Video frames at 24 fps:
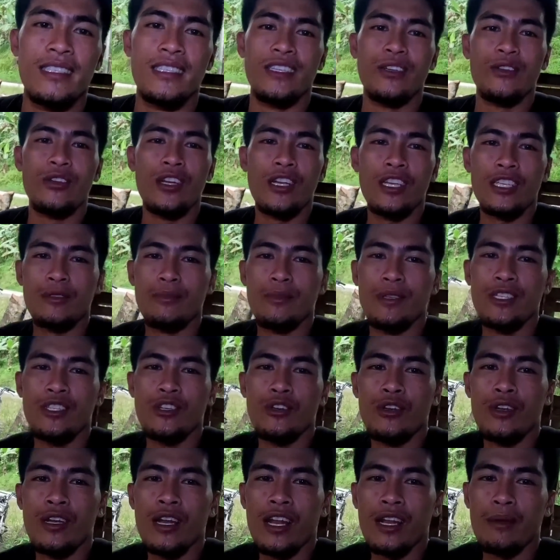See you the next
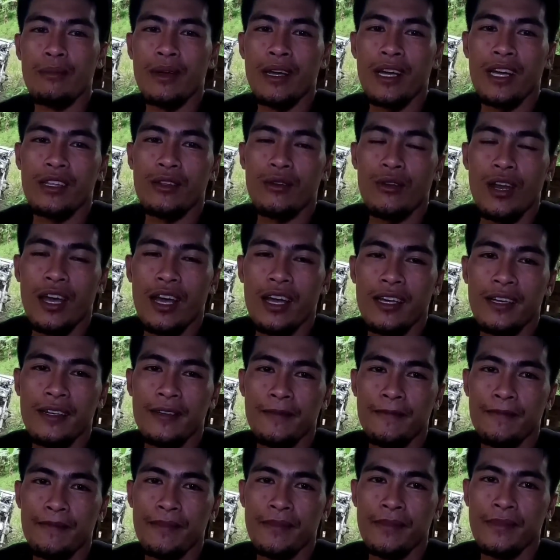video na lang mga tol ha.
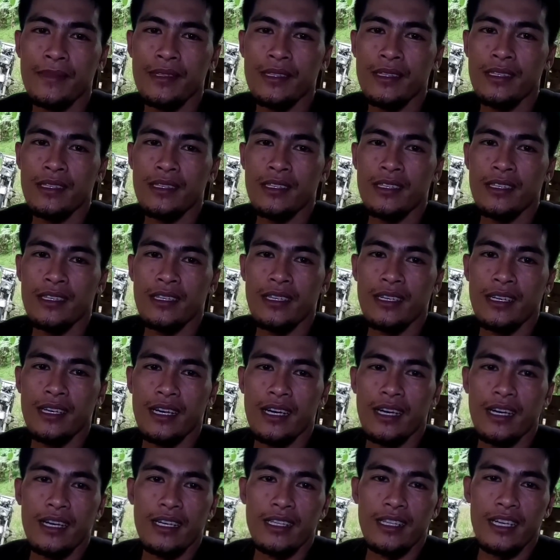
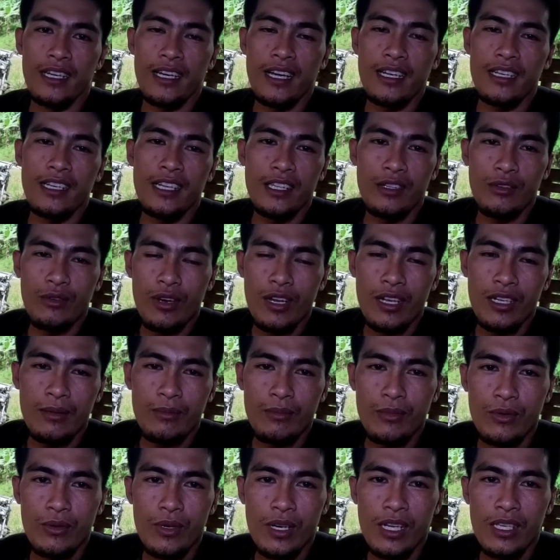At hanggang dito
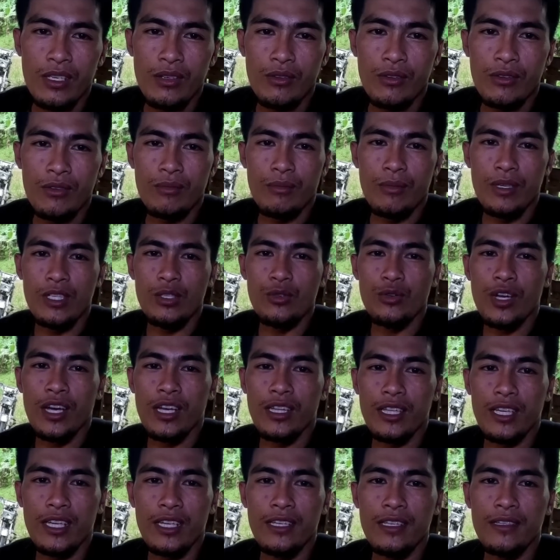lang muna yung video
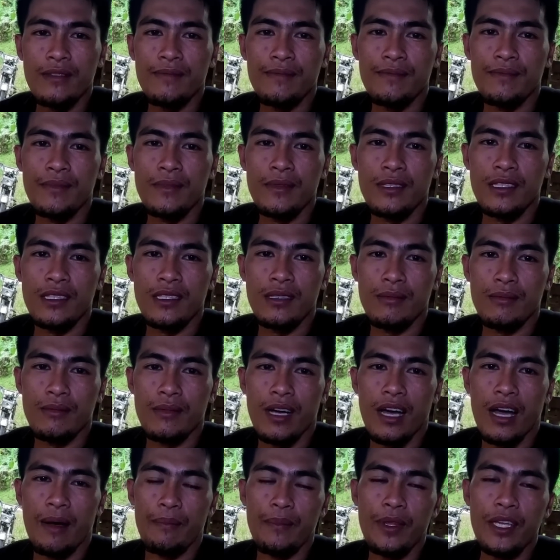natin.
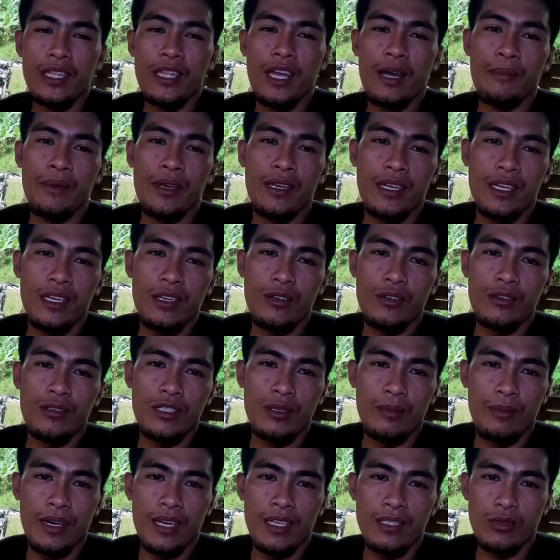Update namin kayo
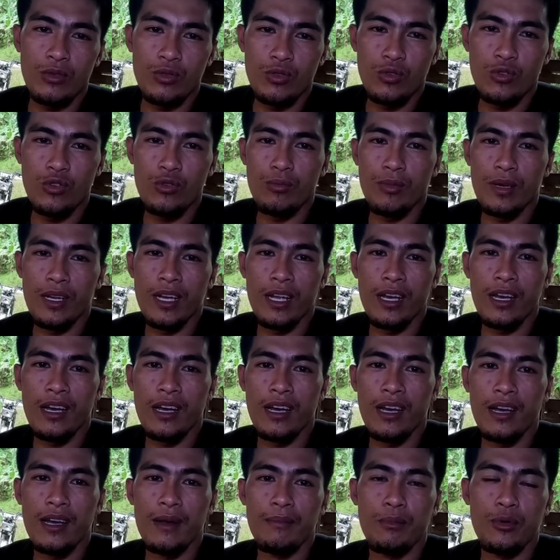sa mga susunod pa
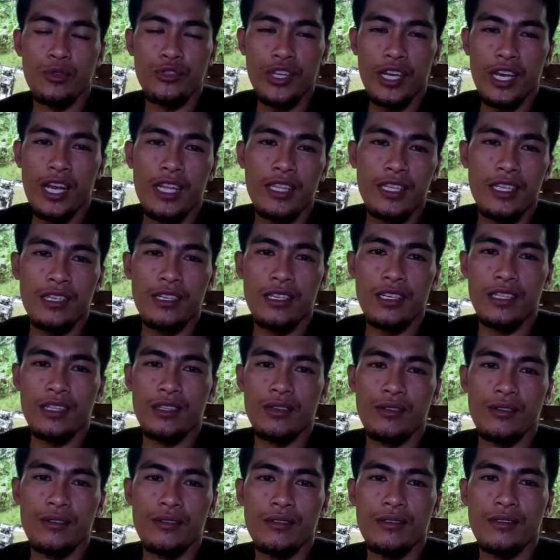na punta natin
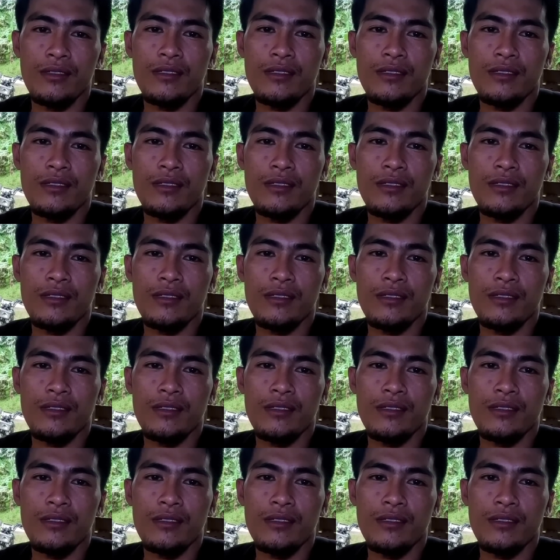dito.